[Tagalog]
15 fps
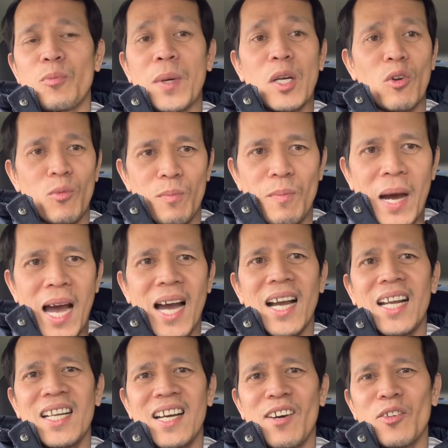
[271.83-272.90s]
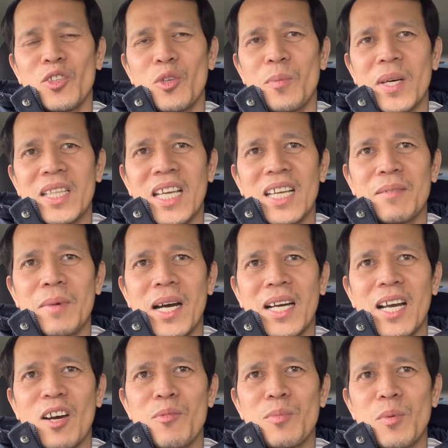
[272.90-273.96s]
Pero kung maaga lang akong dumating,
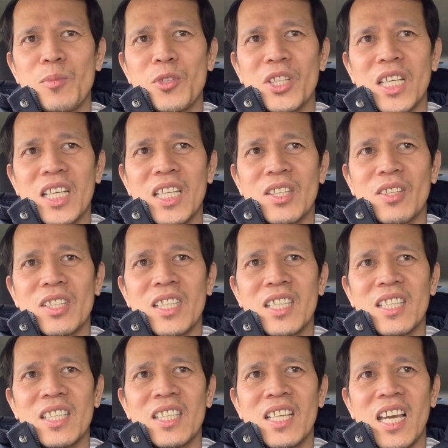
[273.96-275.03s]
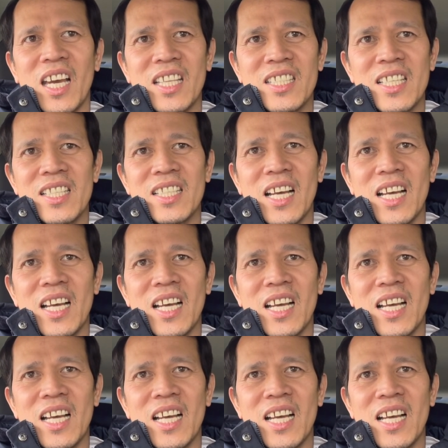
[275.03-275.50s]
maaga akong pumunta rito at na-adjust,